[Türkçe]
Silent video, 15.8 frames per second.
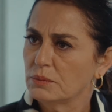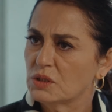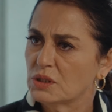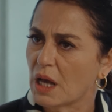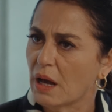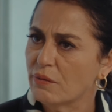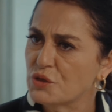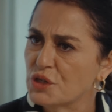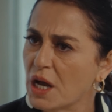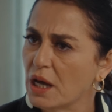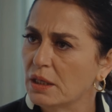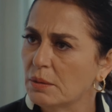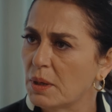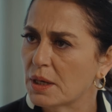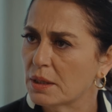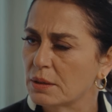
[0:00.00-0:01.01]
Savcı
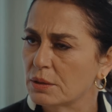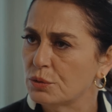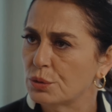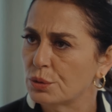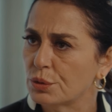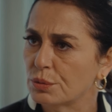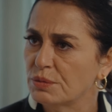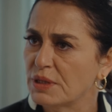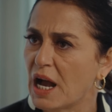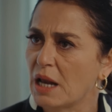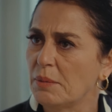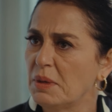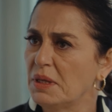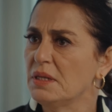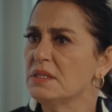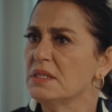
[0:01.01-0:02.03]
hanım aradı diyorum.
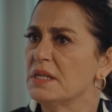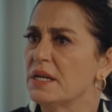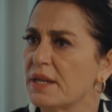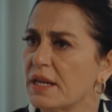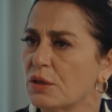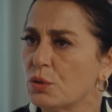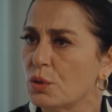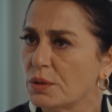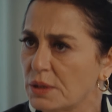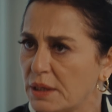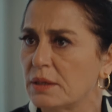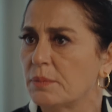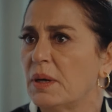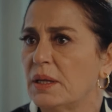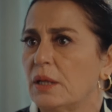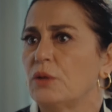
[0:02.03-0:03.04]
Gelmeniz gerekiyor
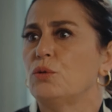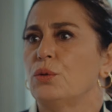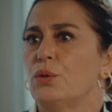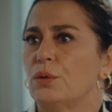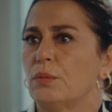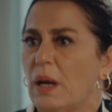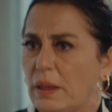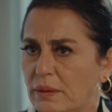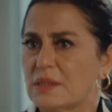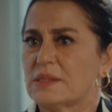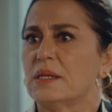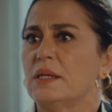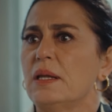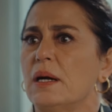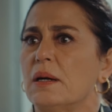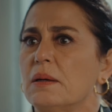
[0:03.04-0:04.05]
dedi bana diyorum.
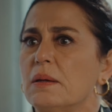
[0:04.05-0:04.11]
Anlasana.